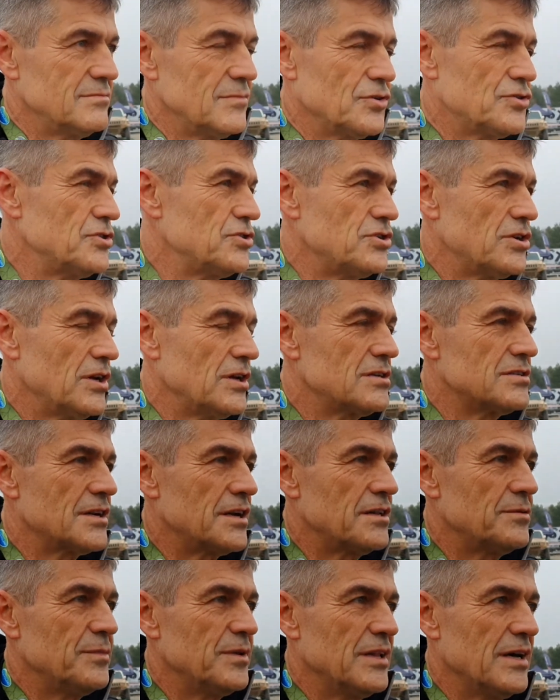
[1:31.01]
Oczywiście x
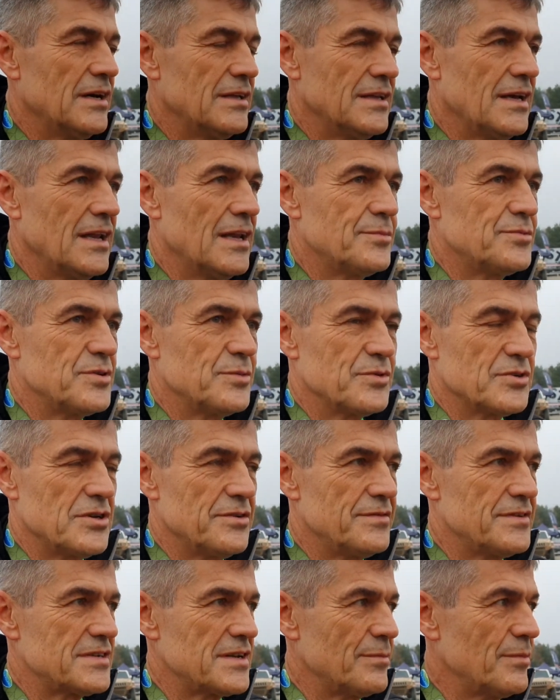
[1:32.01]
Raid mi daje najlepszy
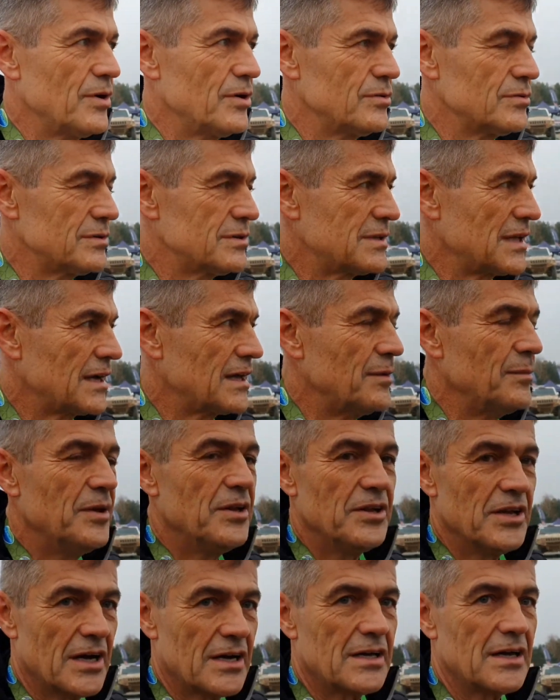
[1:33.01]
możliwy samochód, takie
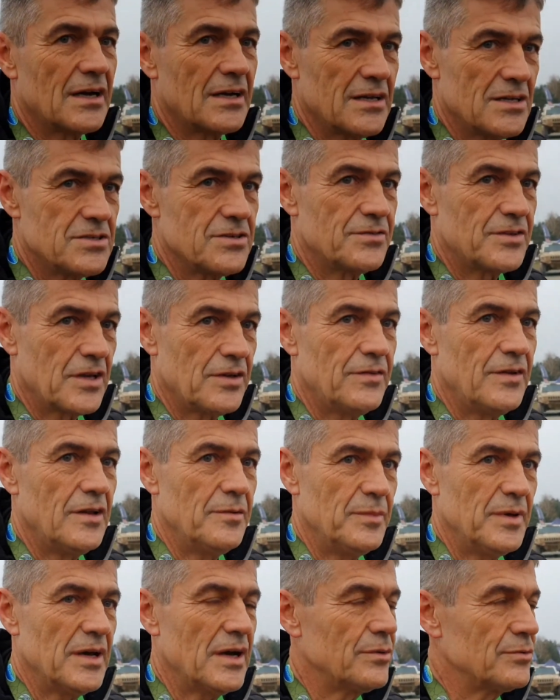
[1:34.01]
mini jak, jak jedzie w tej
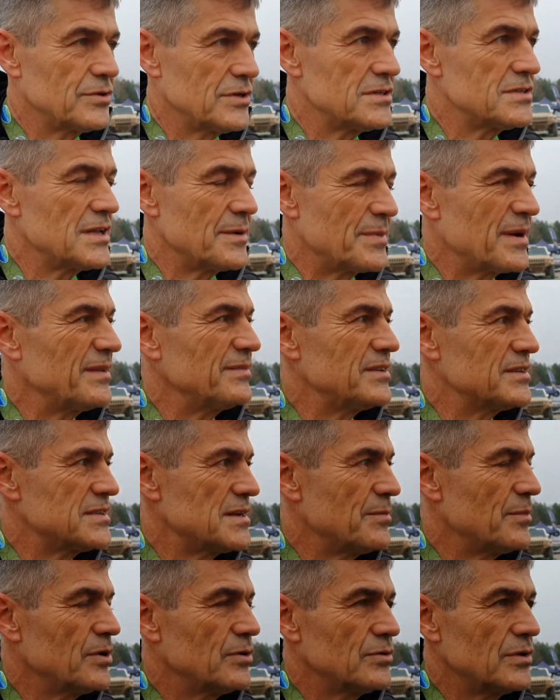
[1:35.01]
chwili Michał, to jest naprawdę
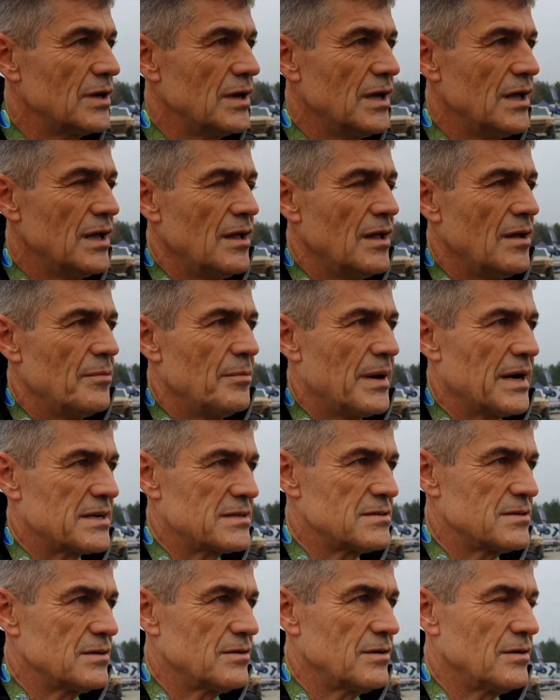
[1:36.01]
samochód
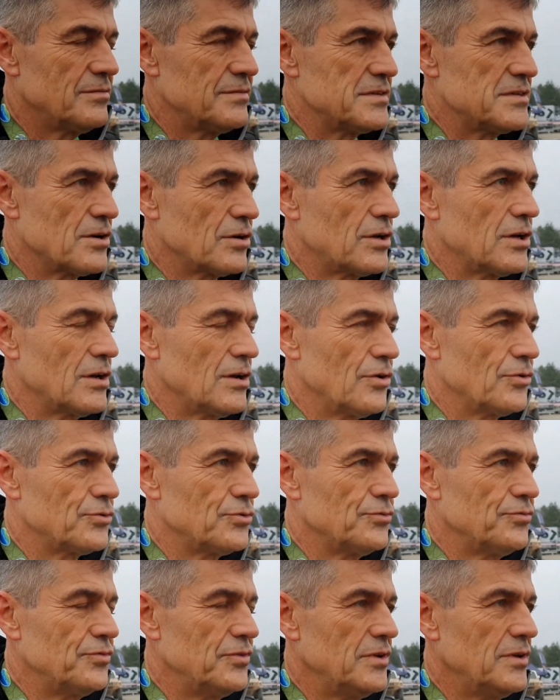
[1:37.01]
bardzo wysokich
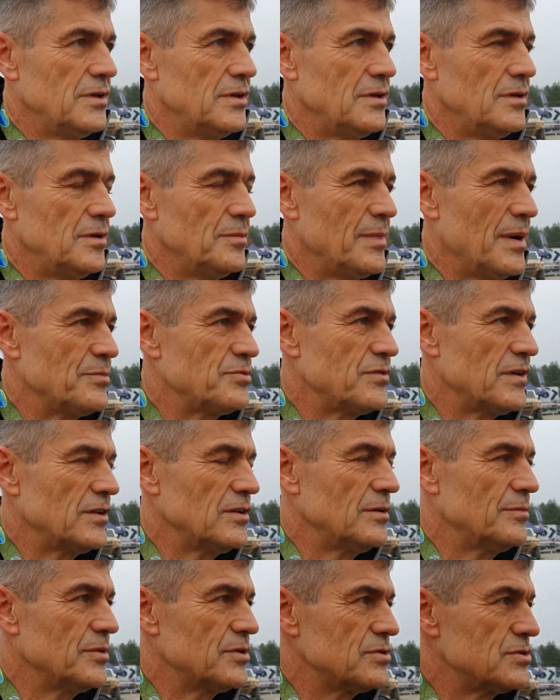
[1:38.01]
lotów i, i, i mam
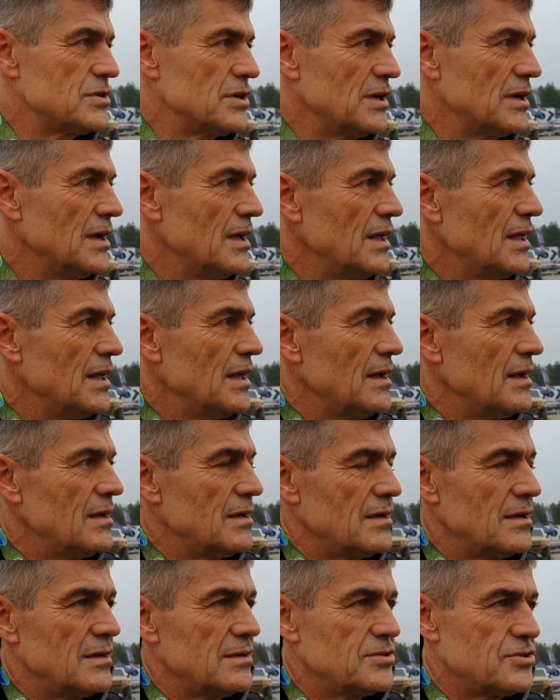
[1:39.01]
świadomość, że
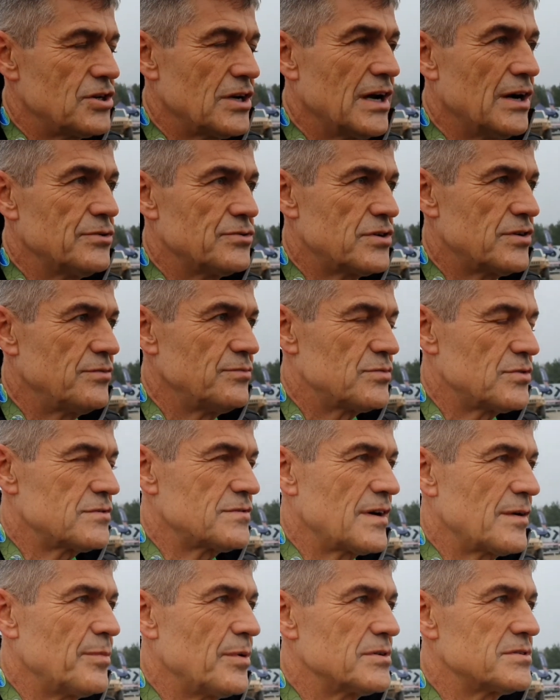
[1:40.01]
e, ścigając się w
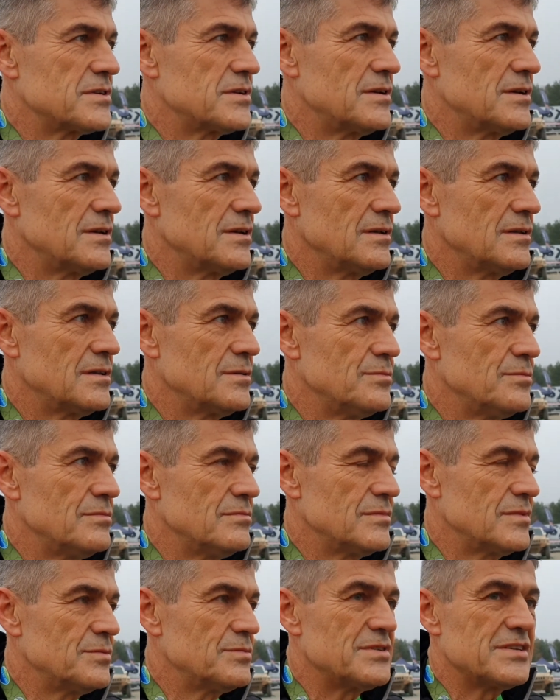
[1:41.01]
Mistrzostwach Polski
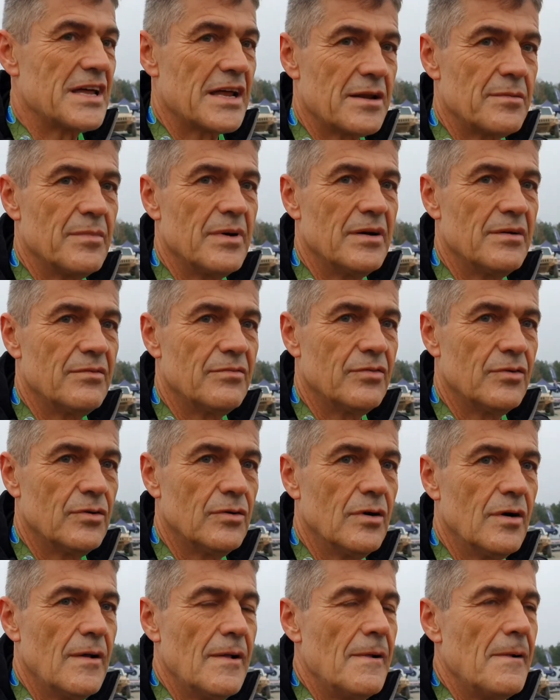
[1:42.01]
tym, tym starym
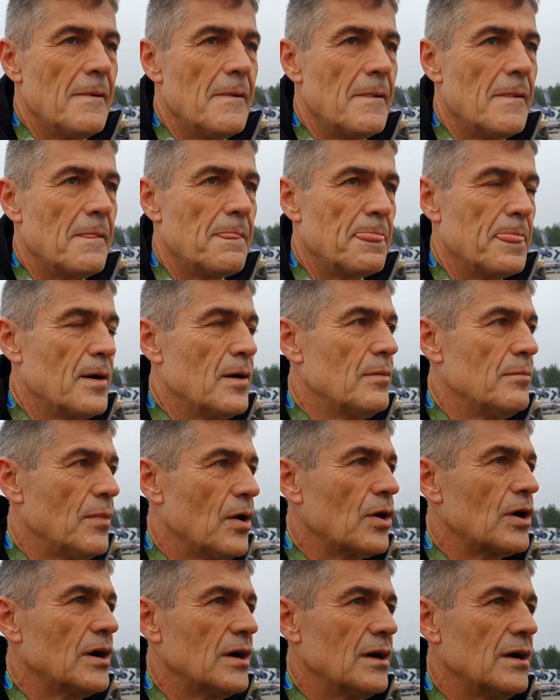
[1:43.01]
BMW, e, no
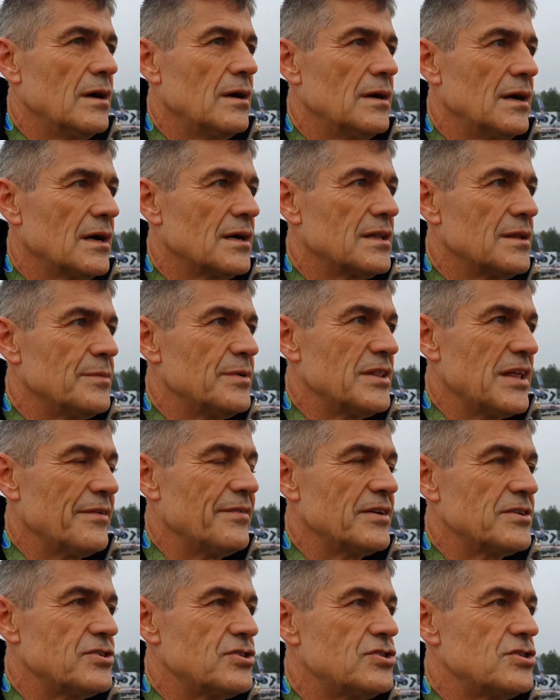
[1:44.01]
mogę jak gdyby
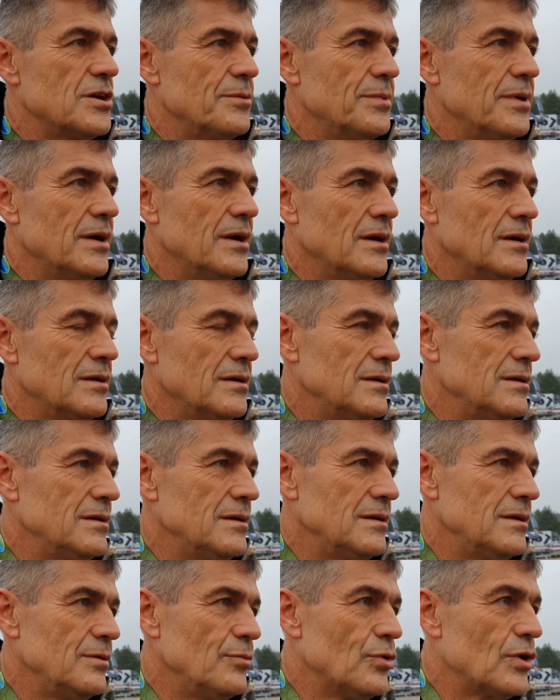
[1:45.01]
dawać siebie
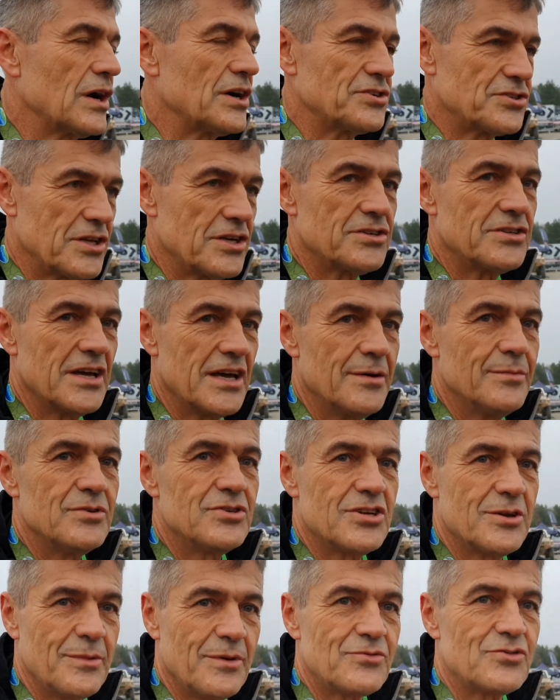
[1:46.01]
i, i Łukasz też dajemy
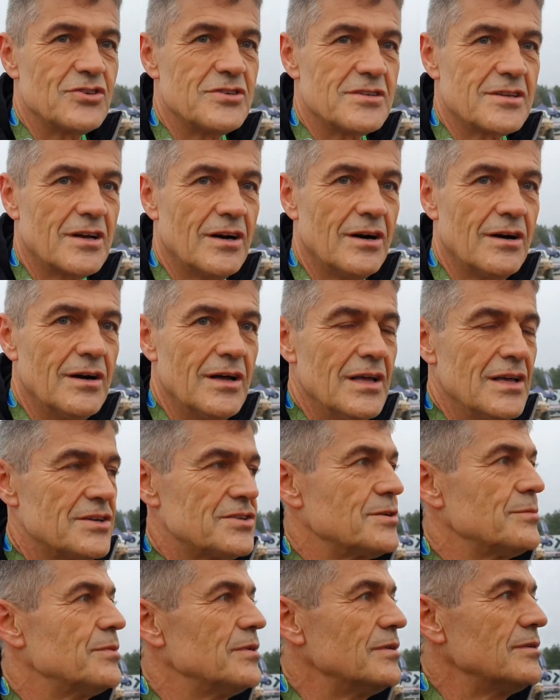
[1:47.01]
z siebie wszystko,
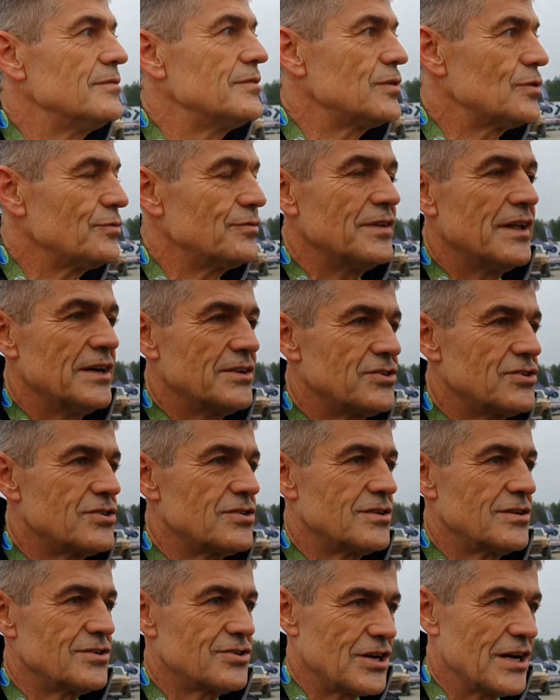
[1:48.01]
żeby
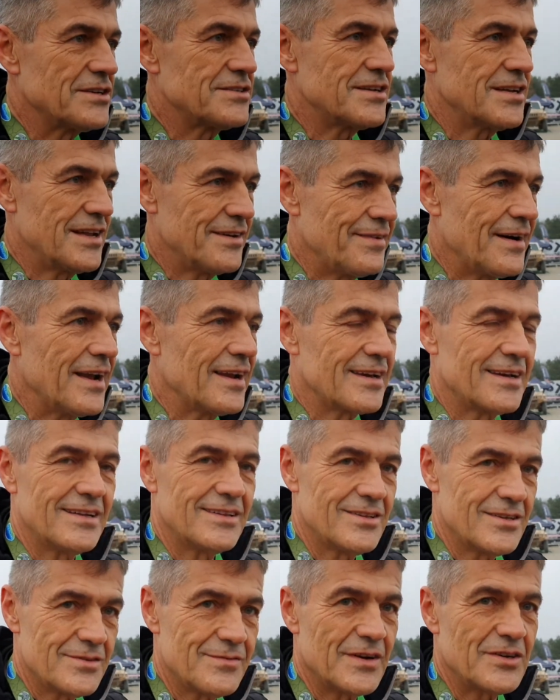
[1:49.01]
wyrównać szanse na walkę
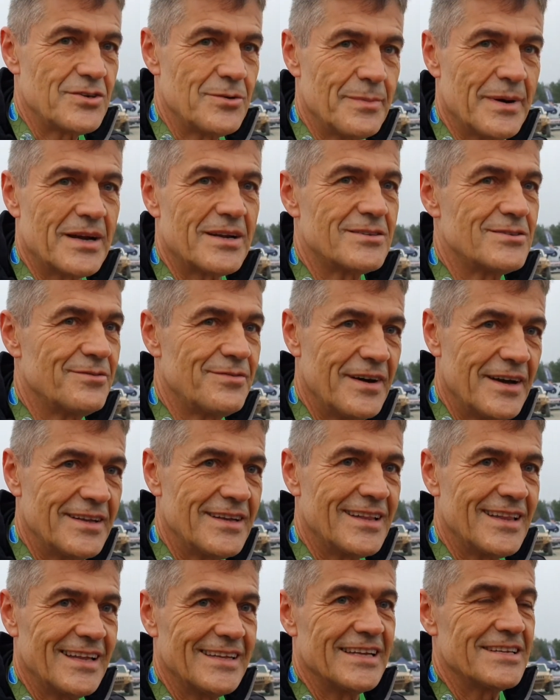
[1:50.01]
i to jest właśnie bardzo
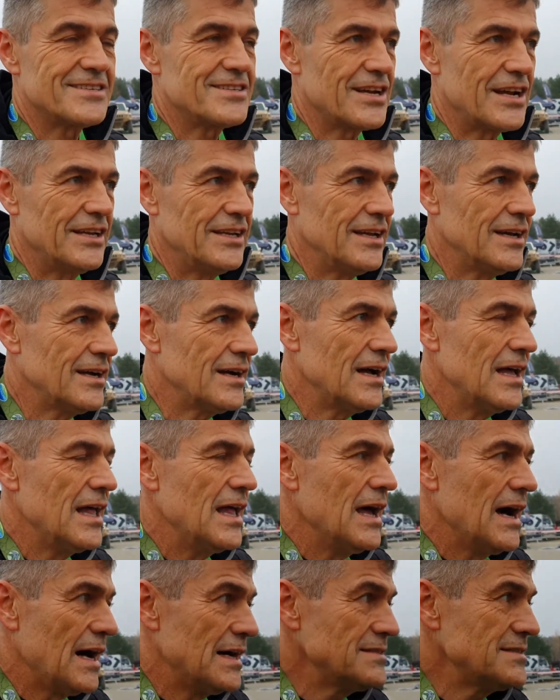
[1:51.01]
fajny dla nas trening,
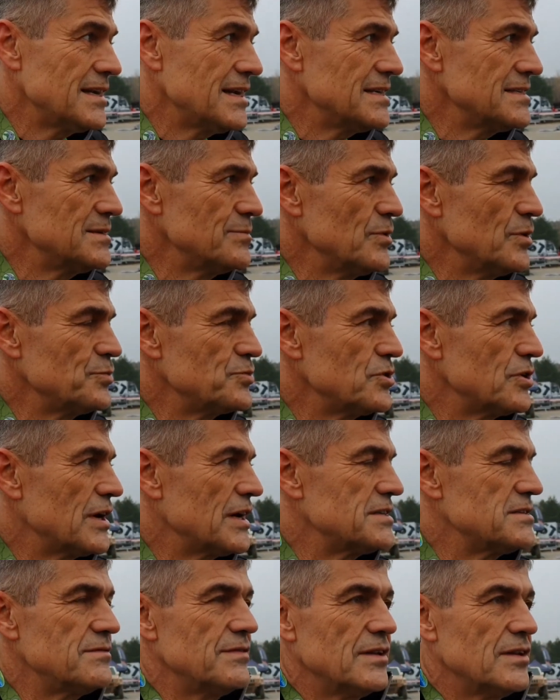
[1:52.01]
a zarazem no przy
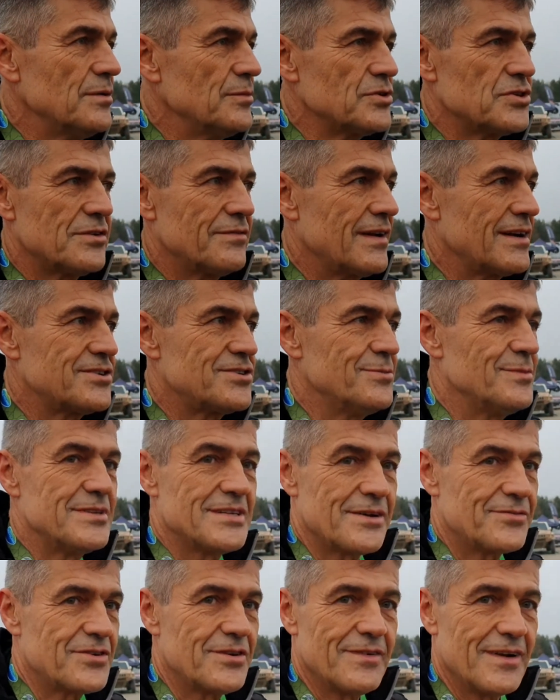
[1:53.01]
okazji wiadomo, że walczymy,
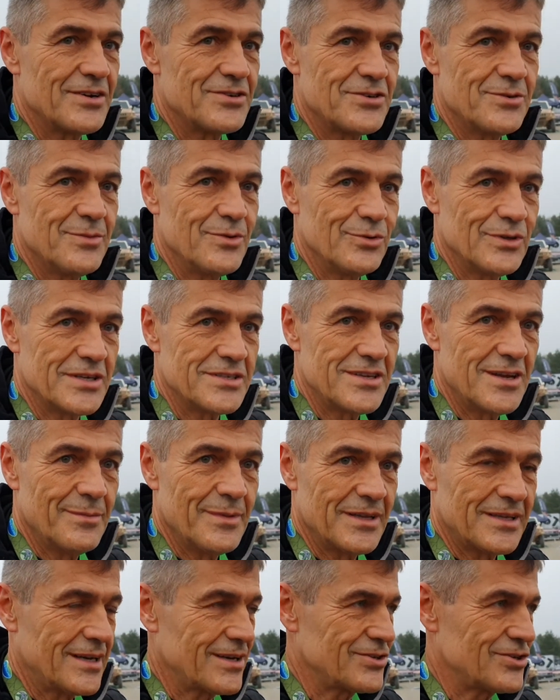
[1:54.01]
zawsze walczymy walczymy. U nas nie
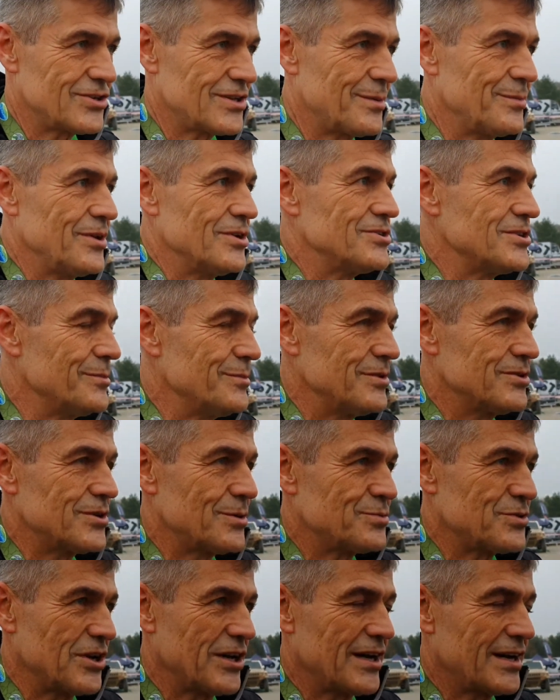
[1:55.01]
ma tak, że tam jedziemy
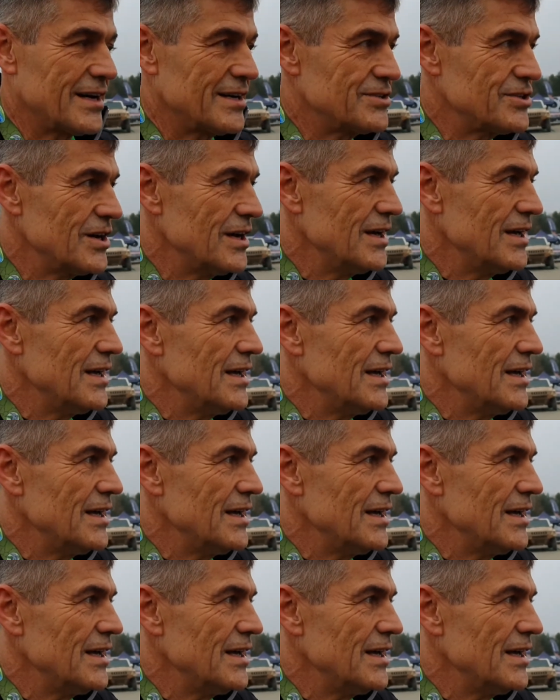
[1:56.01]
się przejechać.